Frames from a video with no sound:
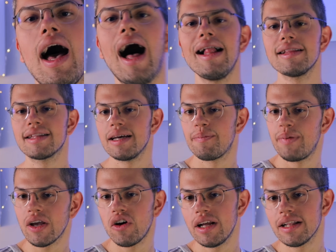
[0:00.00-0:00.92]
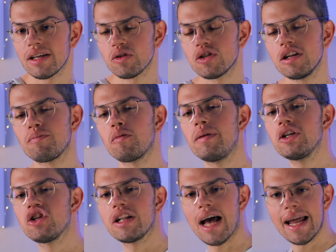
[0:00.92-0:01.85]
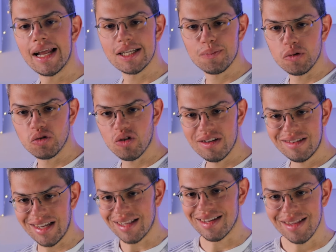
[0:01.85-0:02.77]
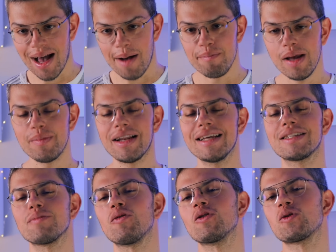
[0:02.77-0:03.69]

Alt piccola interruzione pubblicitaria sponsorizzata da me medesimo,